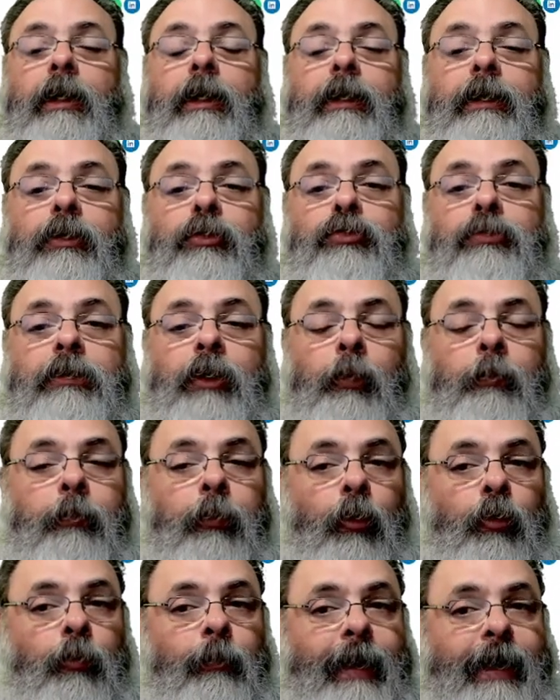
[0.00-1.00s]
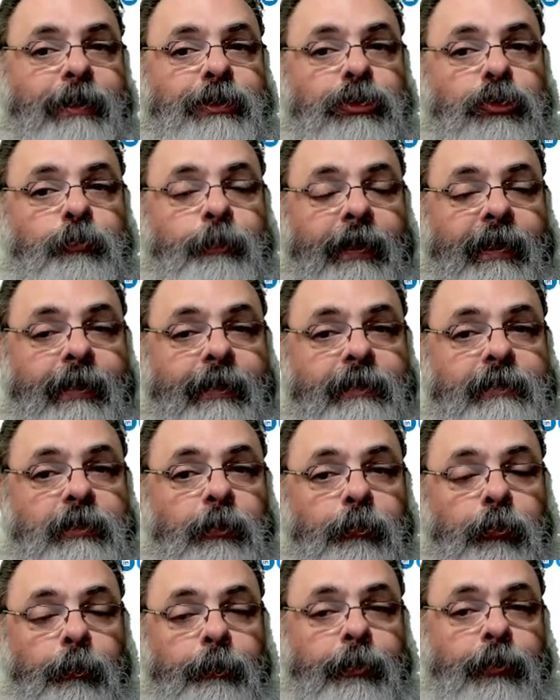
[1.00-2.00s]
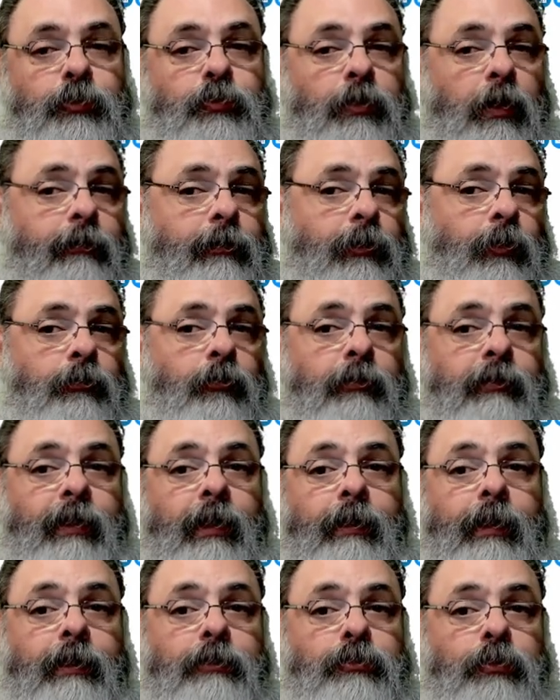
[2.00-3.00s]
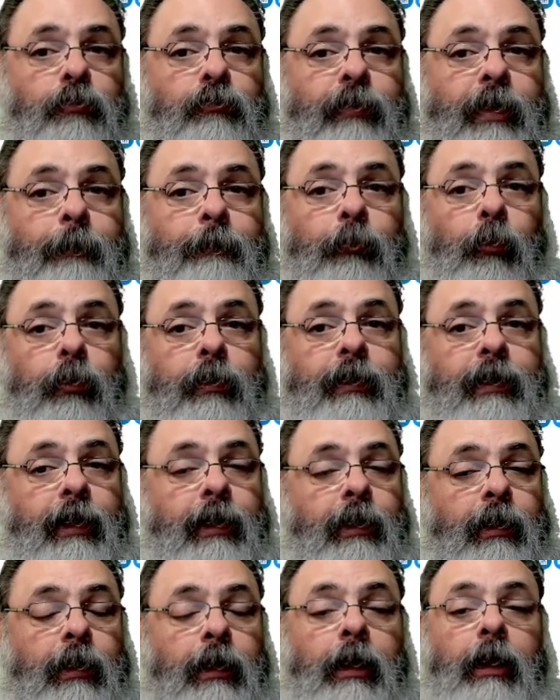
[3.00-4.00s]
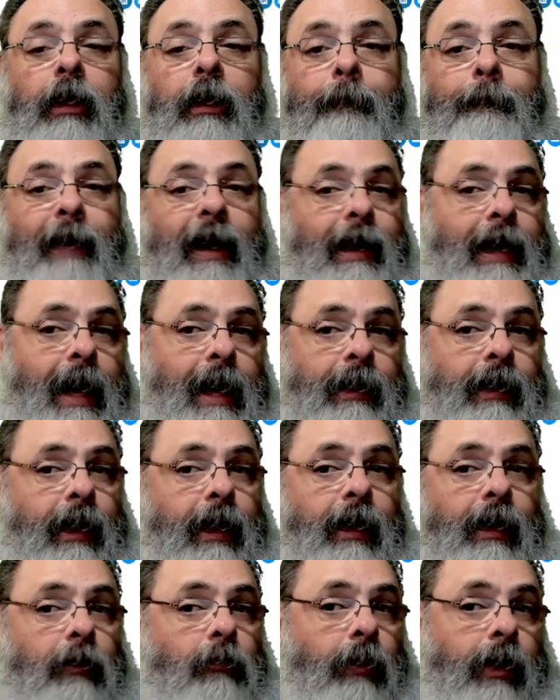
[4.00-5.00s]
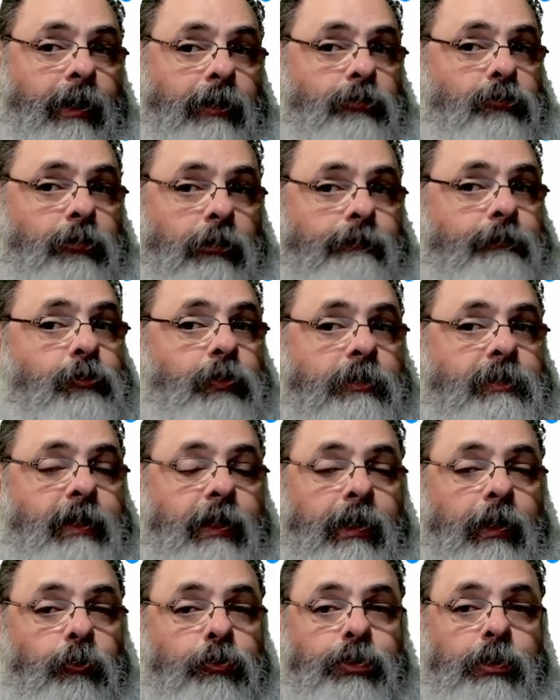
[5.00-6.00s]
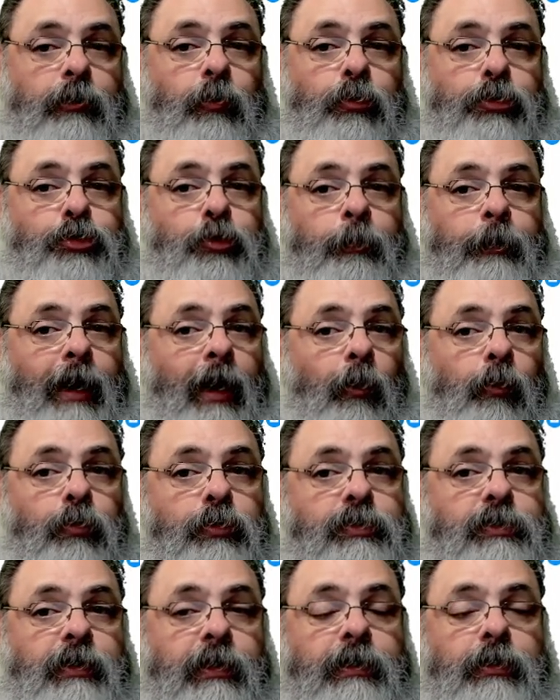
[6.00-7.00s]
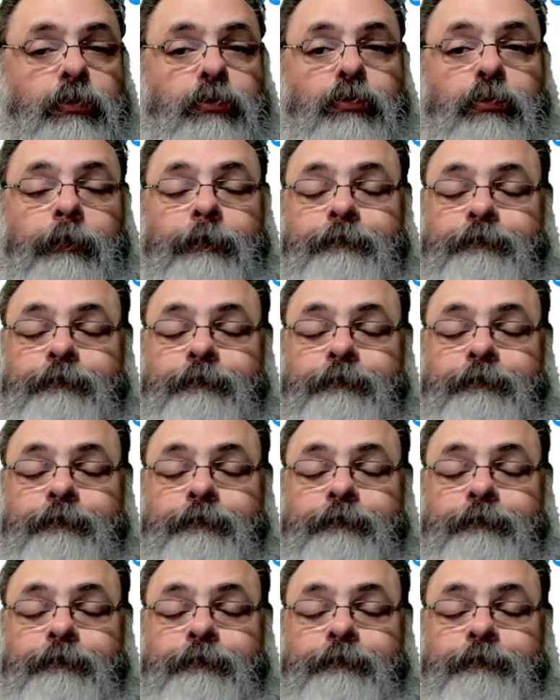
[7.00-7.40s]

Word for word: isso dá um pouco mais de esperança para o pessoal, então não tem, eles não veem por que parar a guerra agora, só, só seria útil para a Rússia isso.